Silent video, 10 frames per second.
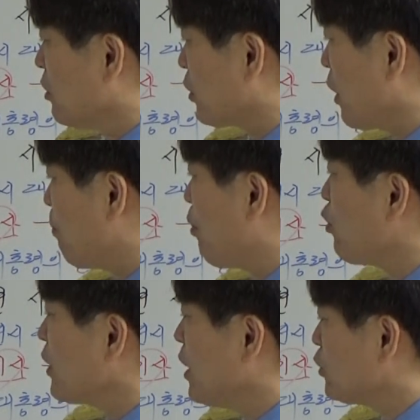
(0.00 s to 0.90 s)
이렇게
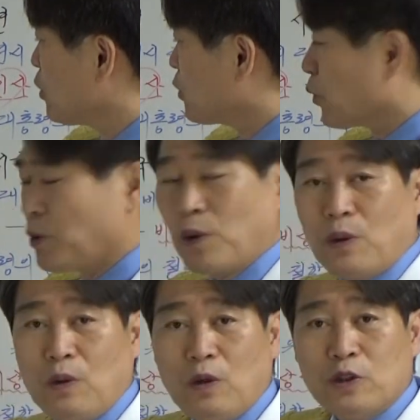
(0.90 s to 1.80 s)
포기할
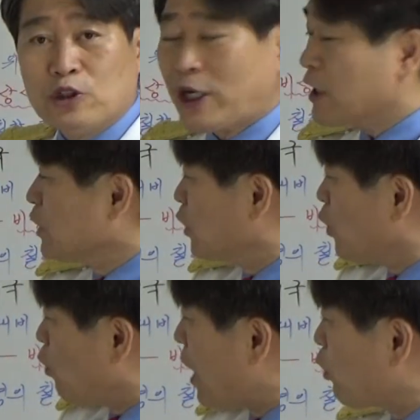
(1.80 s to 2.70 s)
정도로
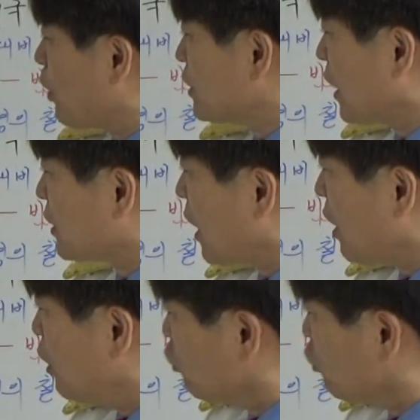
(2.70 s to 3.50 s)
철학이 확고하지 않다?